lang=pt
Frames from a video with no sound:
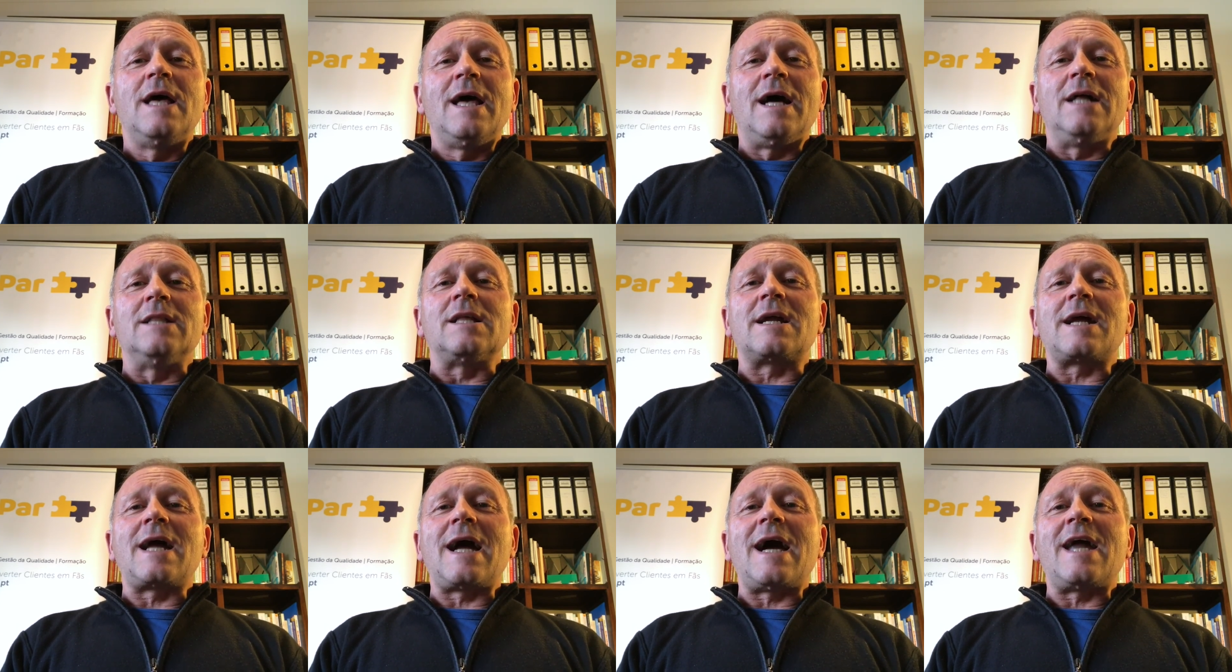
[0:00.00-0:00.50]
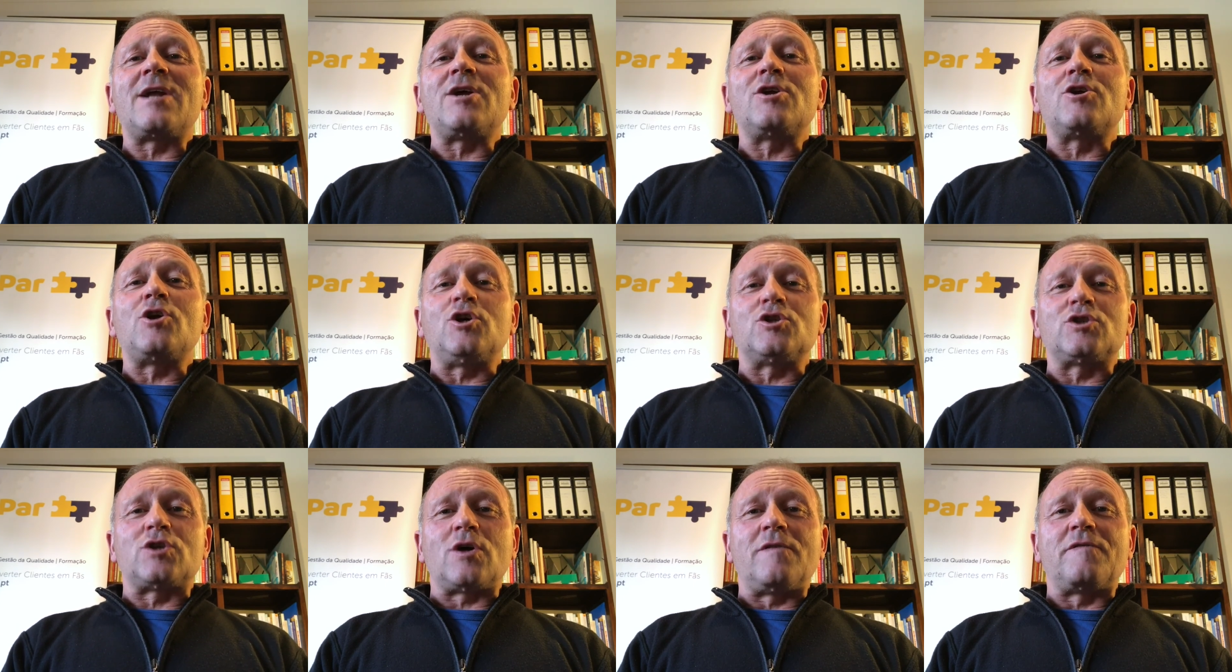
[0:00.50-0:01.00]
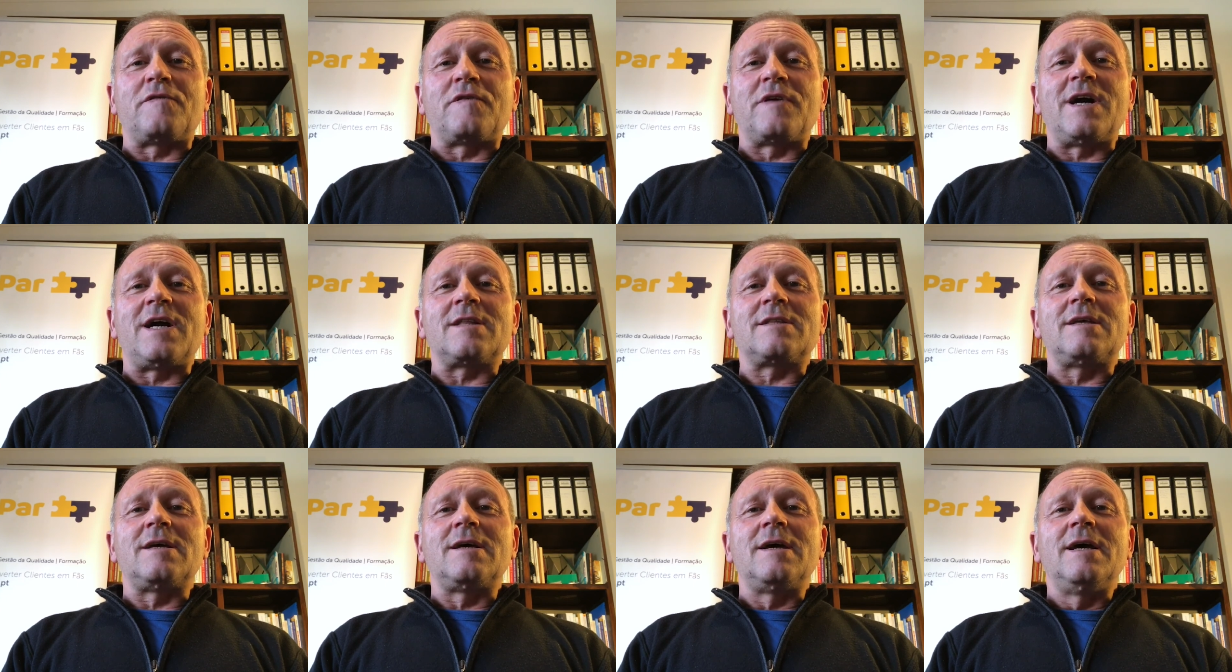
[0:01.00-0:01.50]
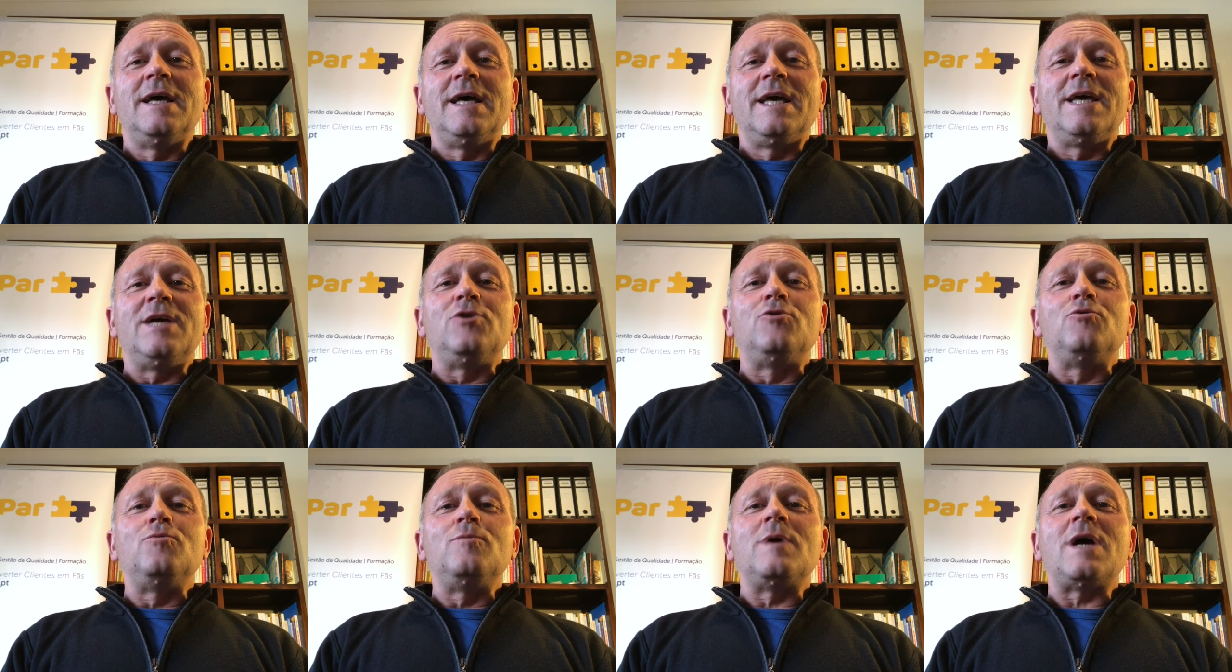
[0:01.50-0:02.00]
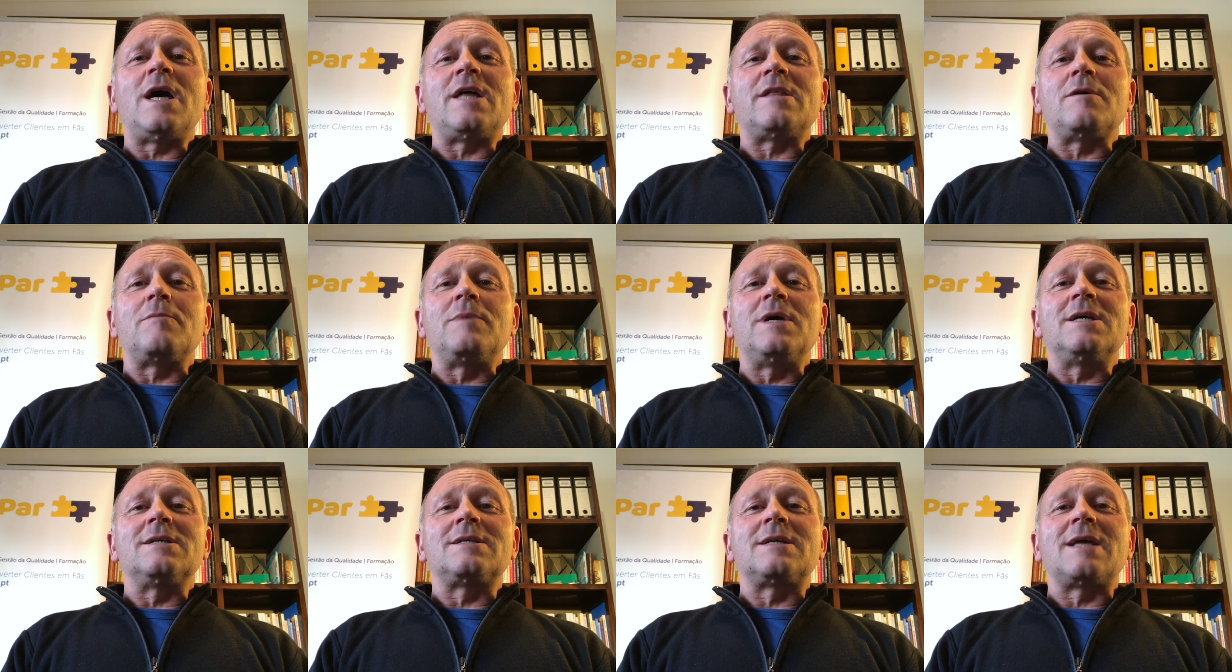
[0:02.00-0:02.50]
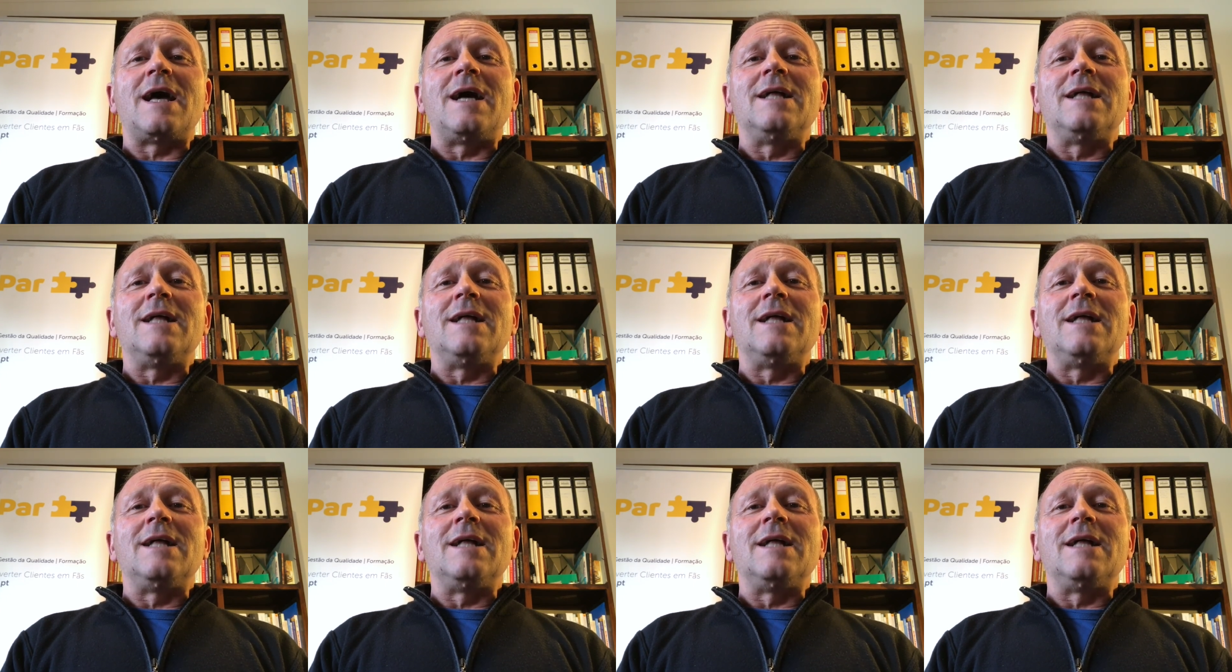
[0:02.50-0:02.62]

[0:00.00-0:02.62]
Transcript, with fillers: alargar a nossa oferta e, nomeadamente,